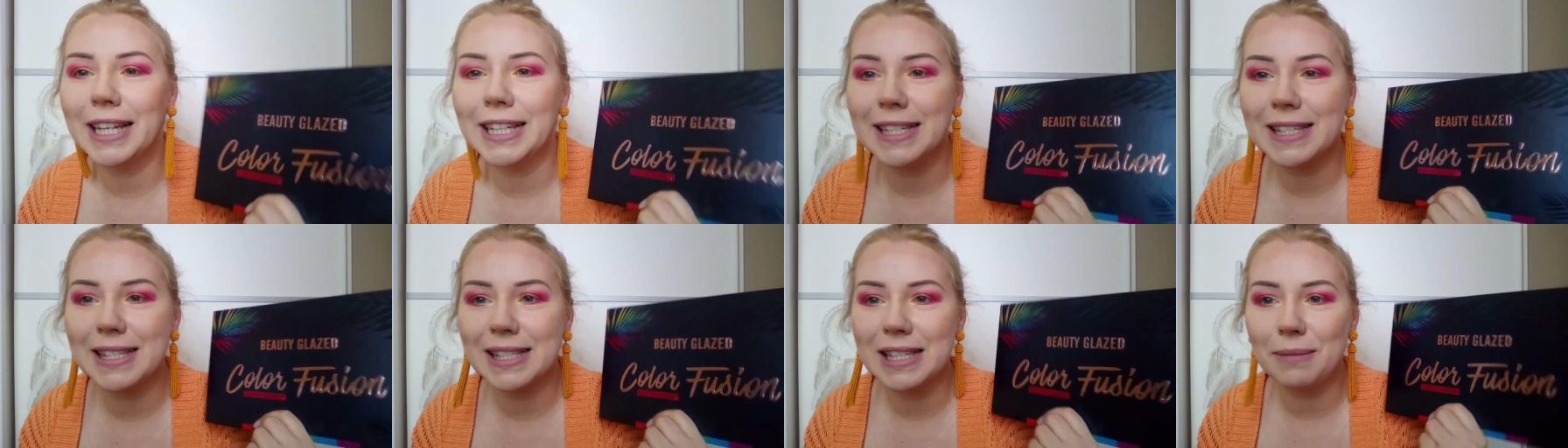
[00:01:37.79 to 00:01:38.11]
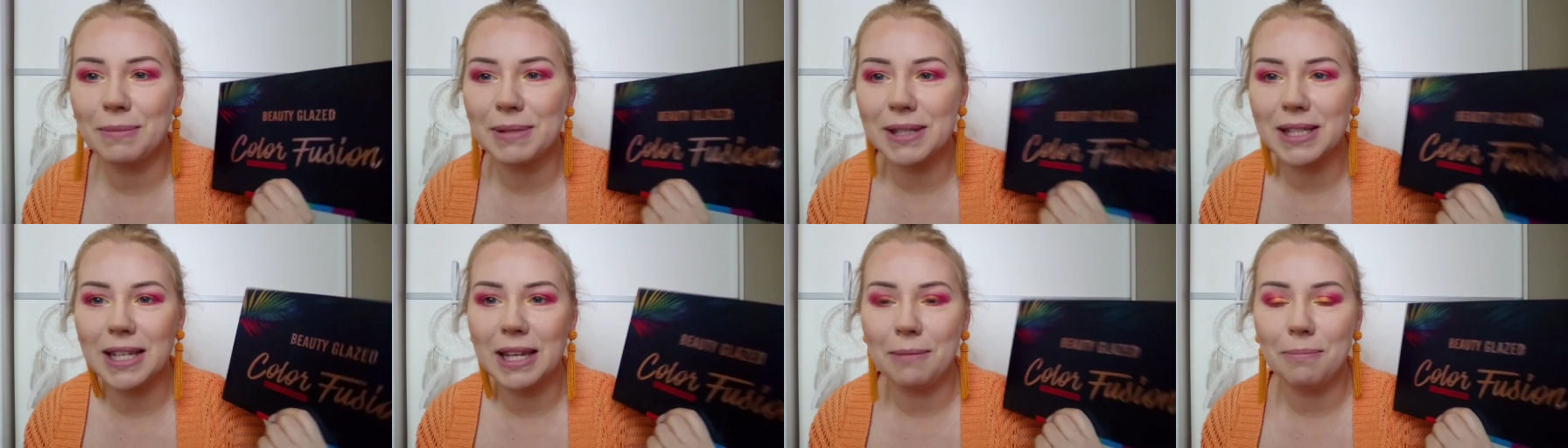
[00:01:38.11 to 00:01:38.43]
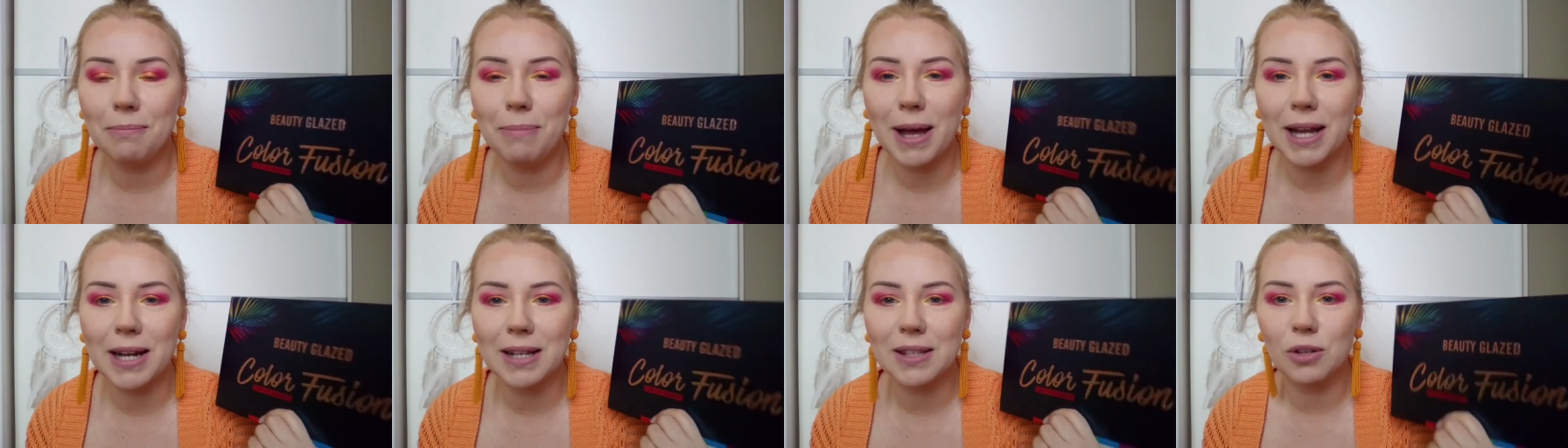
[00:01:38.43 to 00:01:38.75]
jestem z niej
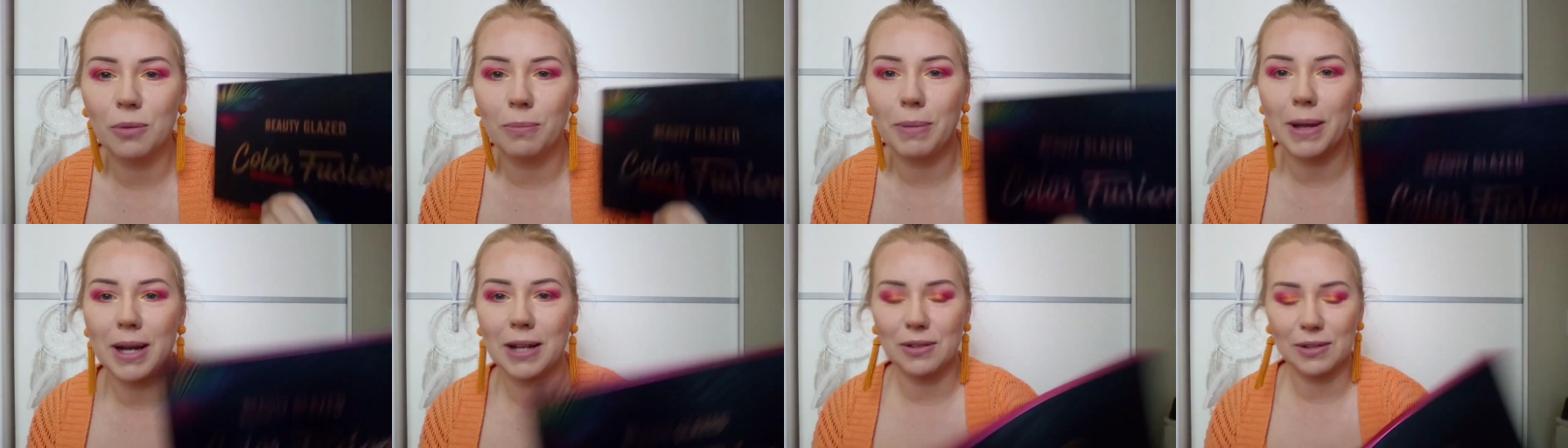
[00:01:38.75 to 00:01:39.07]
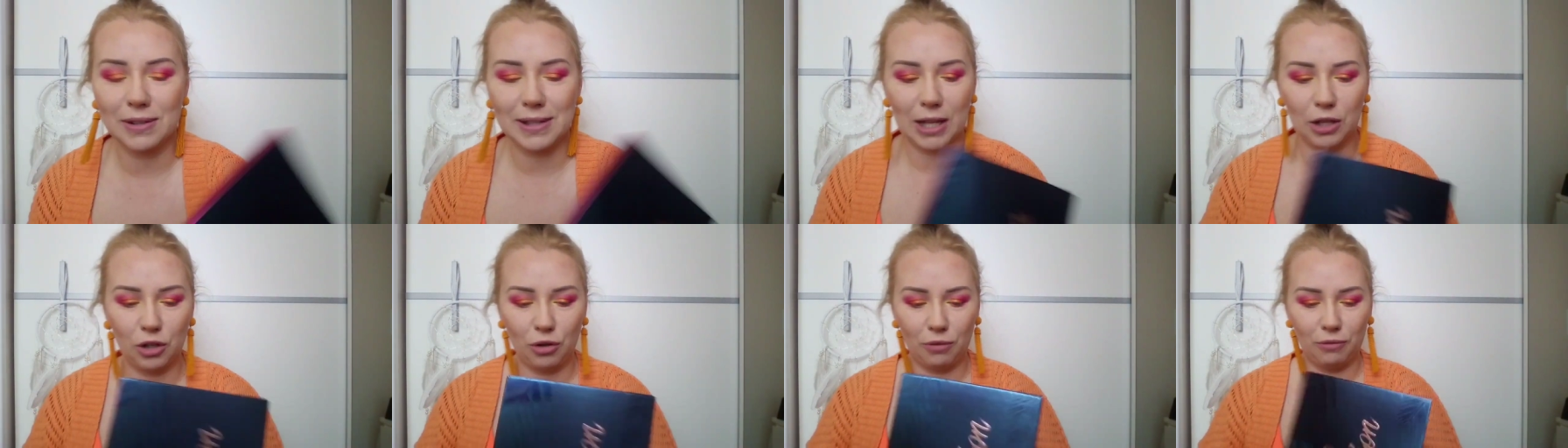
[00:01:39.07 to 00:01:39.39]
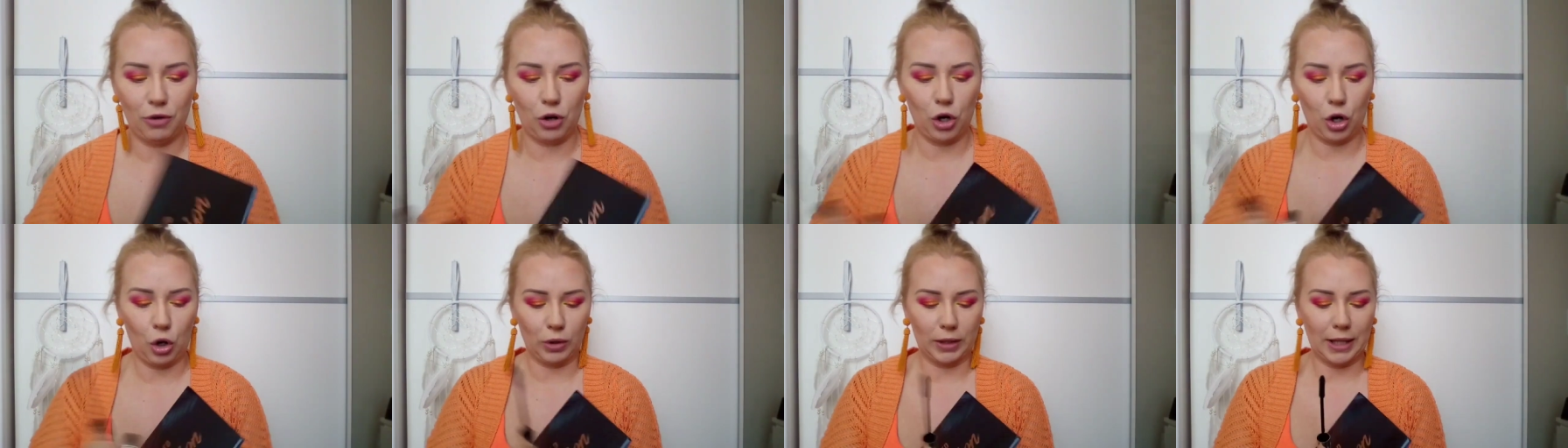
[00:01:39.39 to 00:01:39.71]
bardzo, bardzo
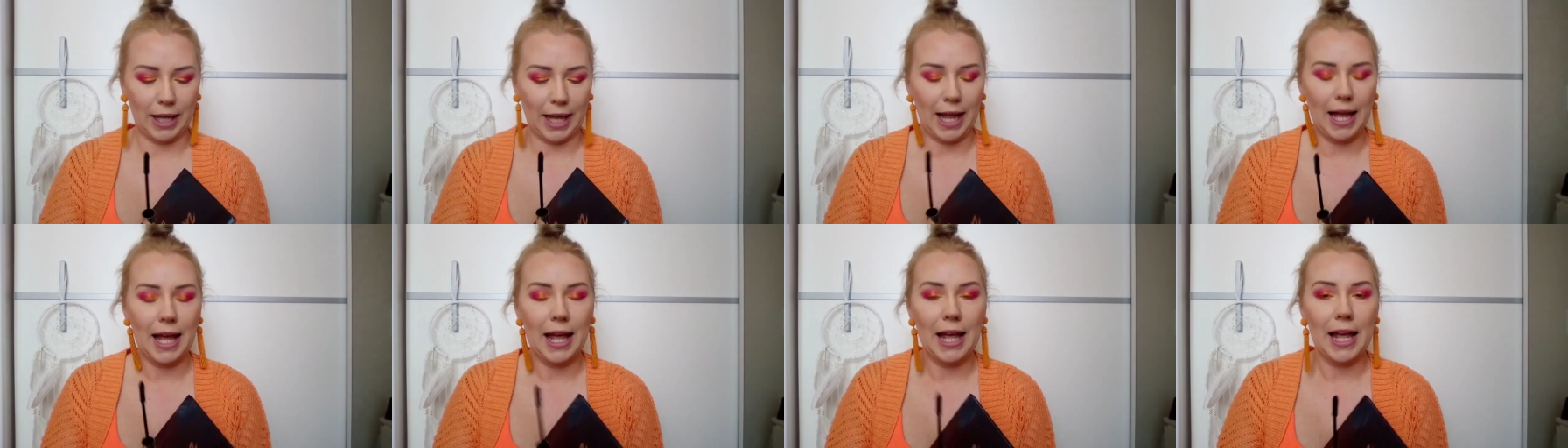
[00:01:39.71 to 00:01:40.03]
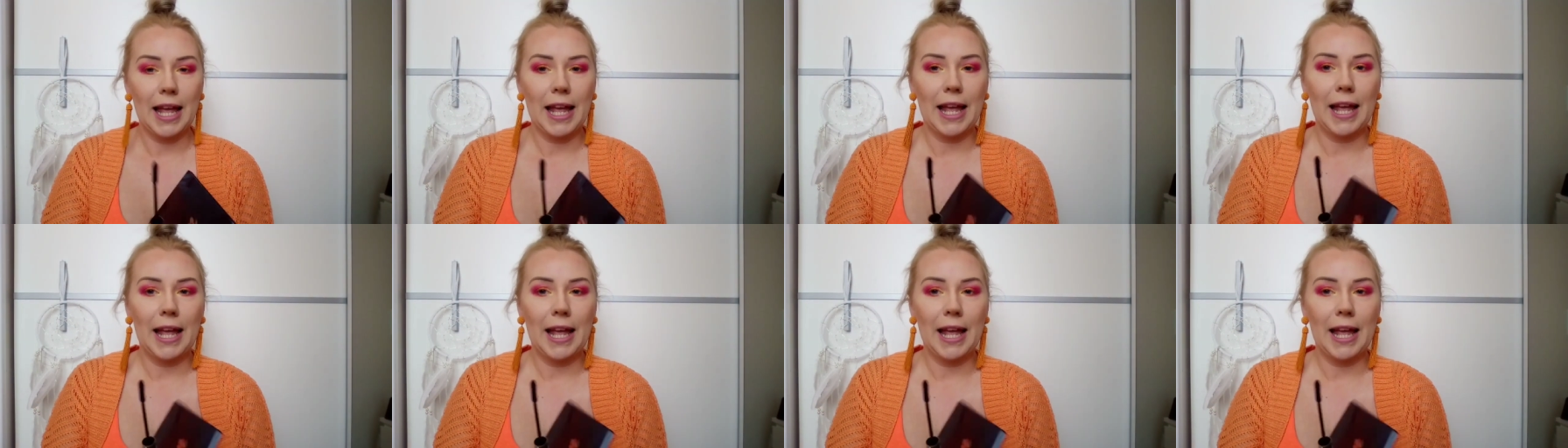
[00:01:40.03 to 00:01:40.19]
zadowolona.